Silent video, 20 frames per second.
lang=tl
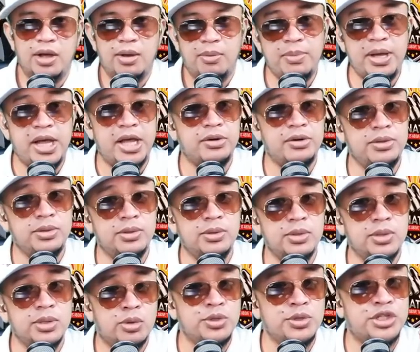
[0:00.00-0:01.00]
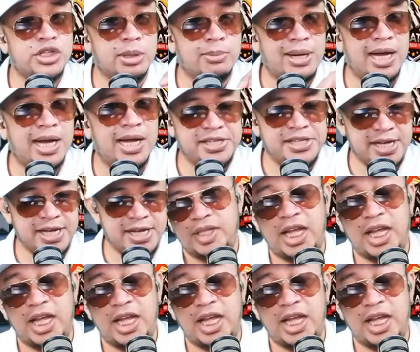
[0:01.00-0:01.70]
meron nung kuntsabahan dyan.